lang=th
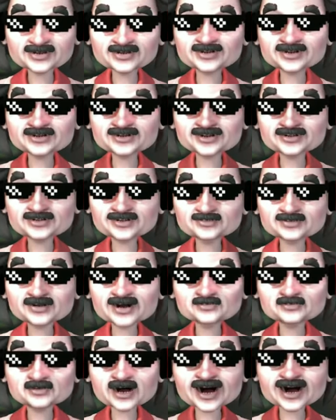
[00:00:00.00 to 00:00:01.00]
เดี๋ยวจบรอบ
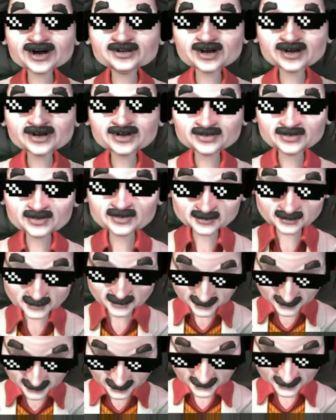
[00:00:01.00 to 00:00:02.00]
นี้เราปิดคลิปเลยแล้วกัน
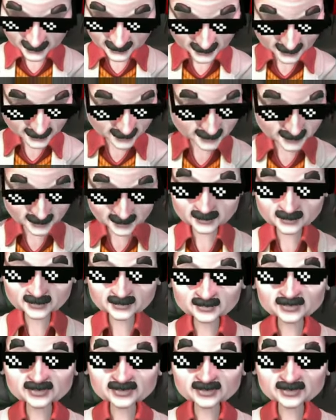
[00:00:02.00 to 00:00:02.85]
คุณผู้ชมนะมา